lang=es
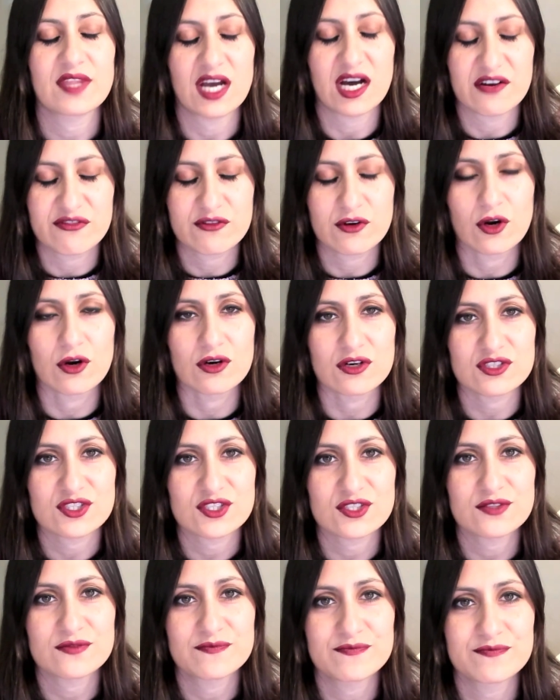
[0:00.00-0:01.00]
Of
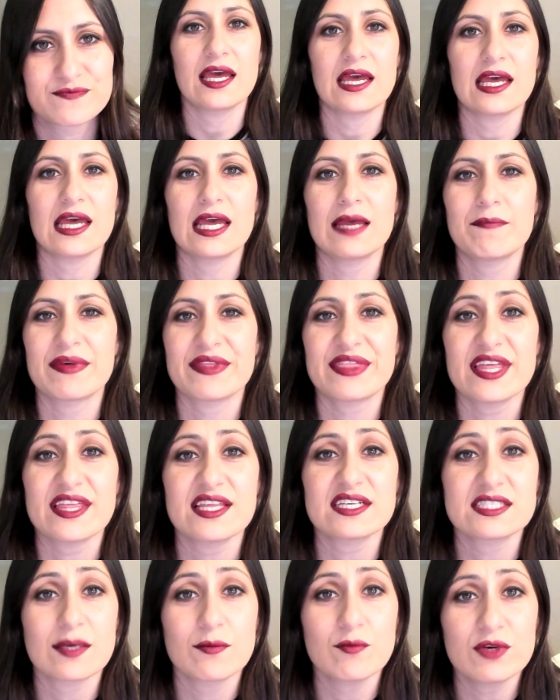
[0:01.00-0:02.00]
course. Empecé
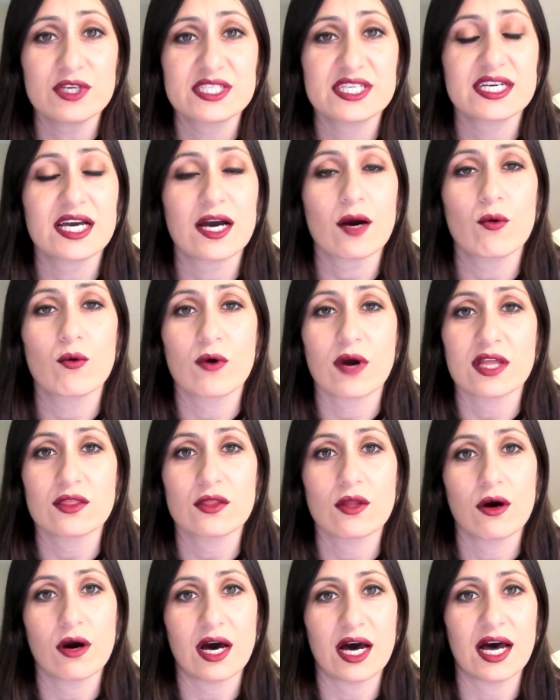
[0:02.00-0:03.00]
desde muy chica
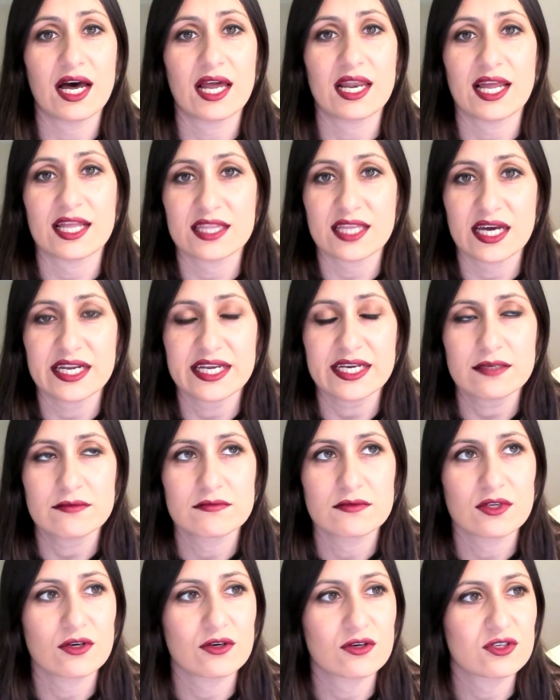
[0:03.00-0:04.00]
jugando al Atari,
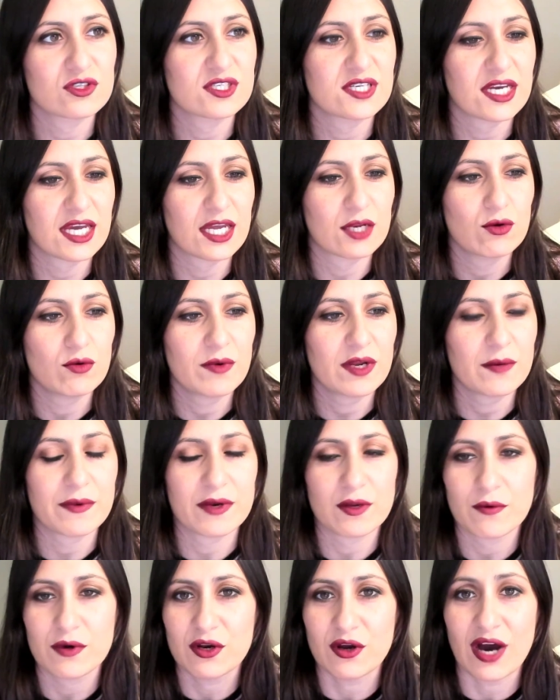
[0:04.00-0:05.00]
no sé qué número,
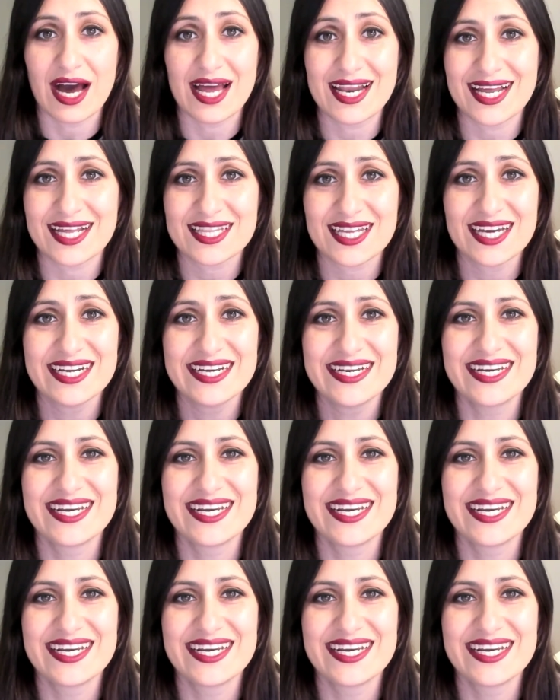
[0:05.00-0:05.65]
pero bueno, al Atari.